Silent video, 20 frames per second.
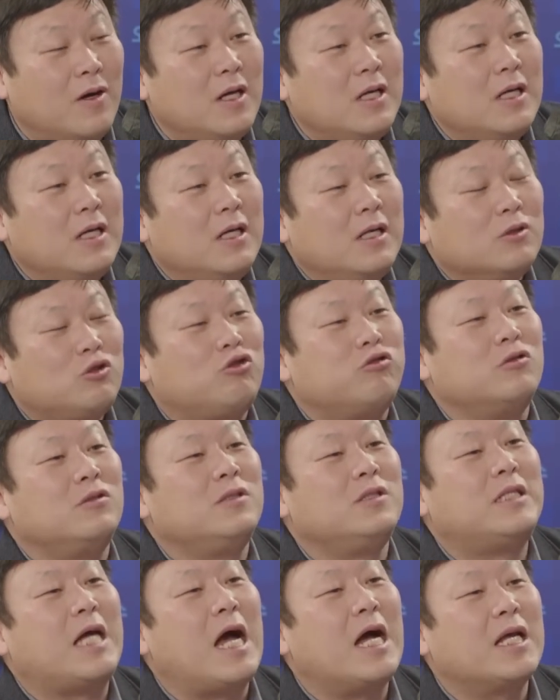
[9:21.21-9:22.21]
아.
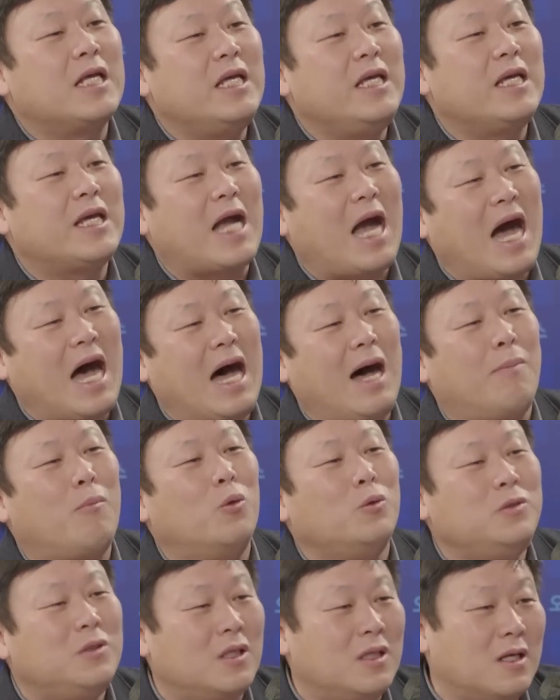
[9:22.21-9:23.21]
중장기
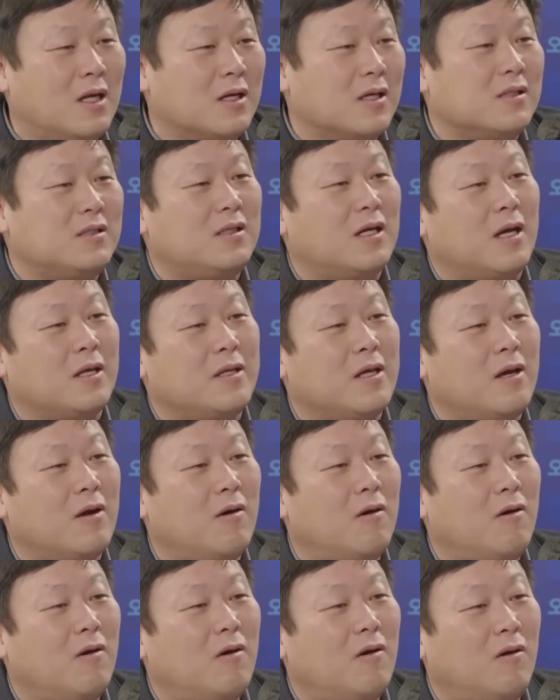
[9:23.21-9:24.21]
감온전이라고 했어야 돼요.
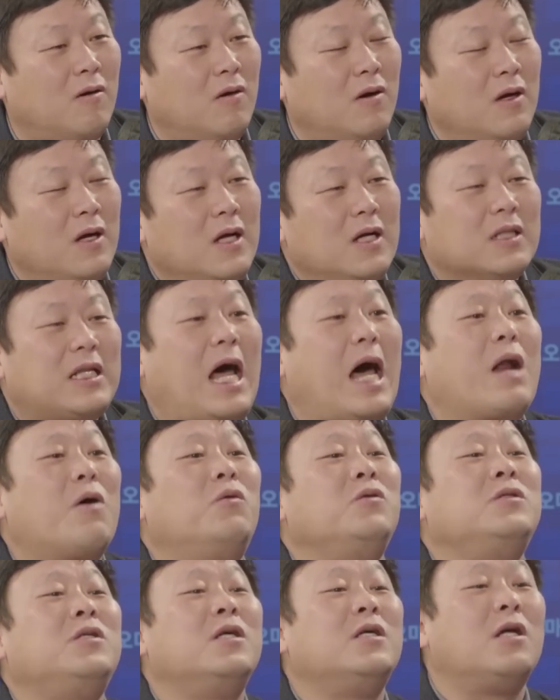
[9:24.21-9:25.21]
그렇네. 그 단어
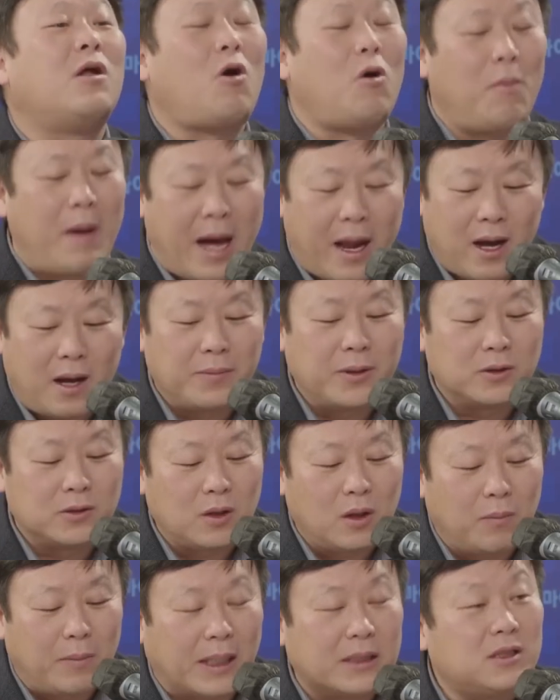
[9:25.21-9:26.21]
자체가
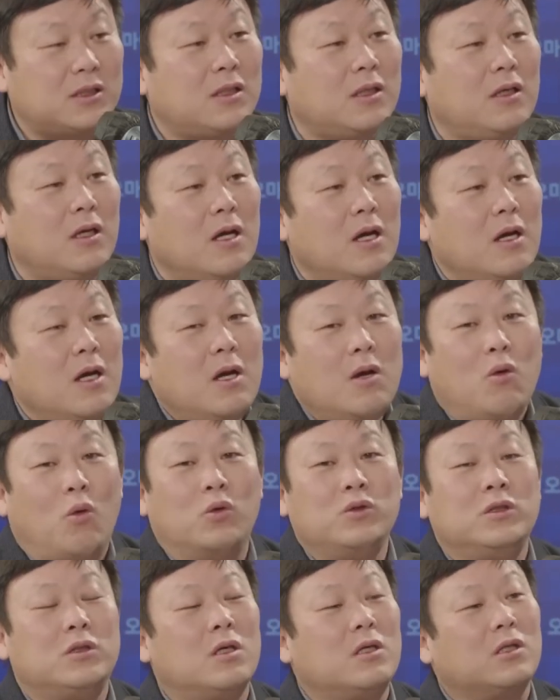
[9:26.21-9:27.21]
말하면서 마치
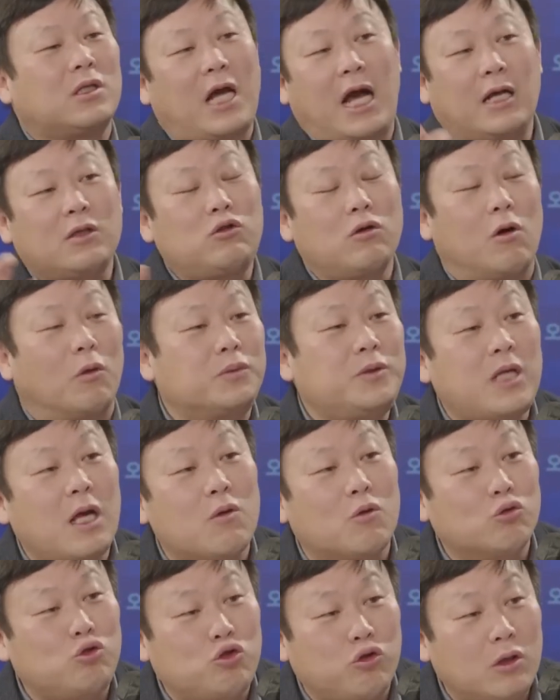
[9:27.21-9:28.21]
온전을 다
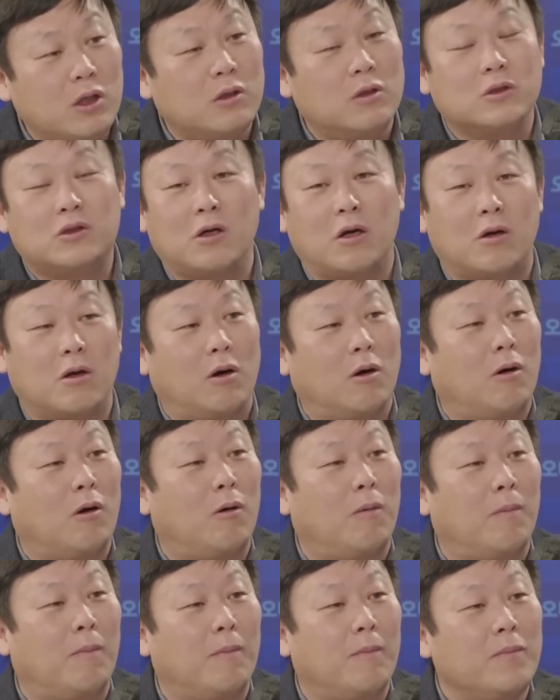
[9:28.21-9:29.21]
없애고 없, 줄인 것처럼.
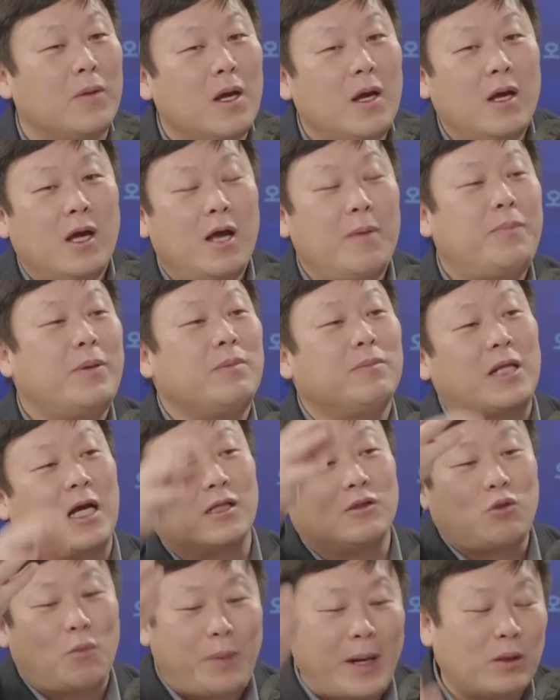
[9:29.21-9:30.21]
것처럼. 그렇죠. 아. 해피름
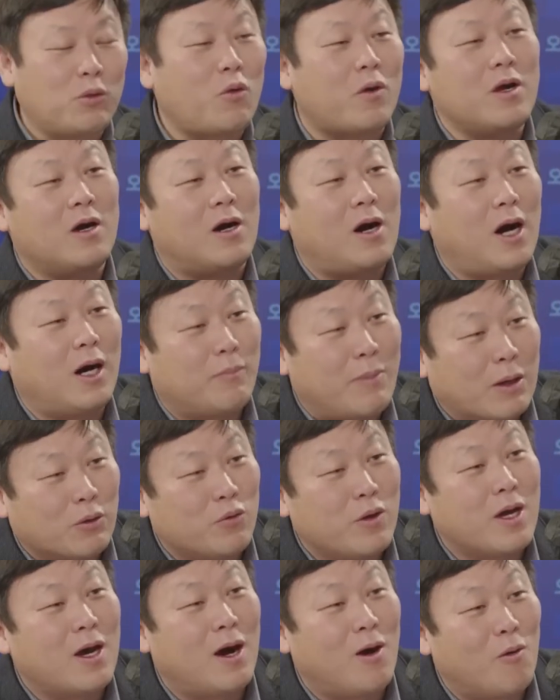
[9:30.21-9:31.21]
당시 또 판도라 영화막
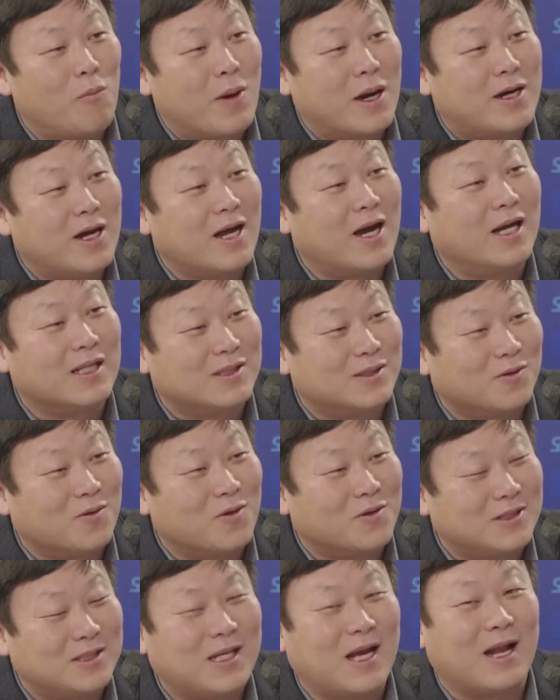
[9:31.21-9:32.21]
유행하고 막 그래가지고
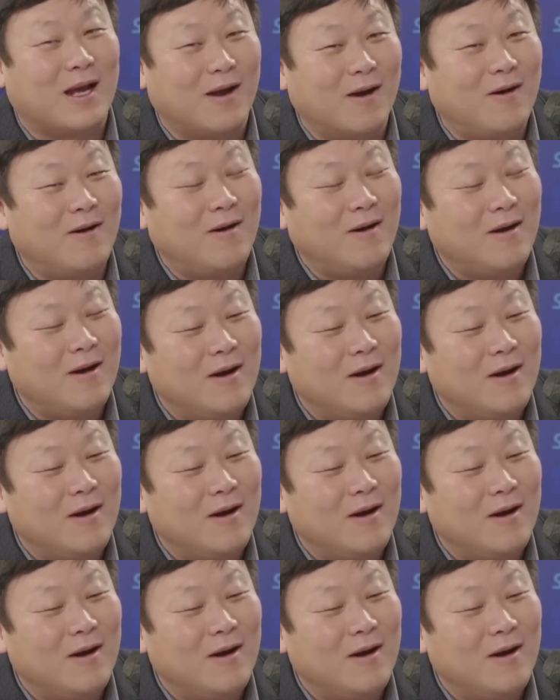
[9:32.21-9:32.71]
그렇죠. 그렇잖아요.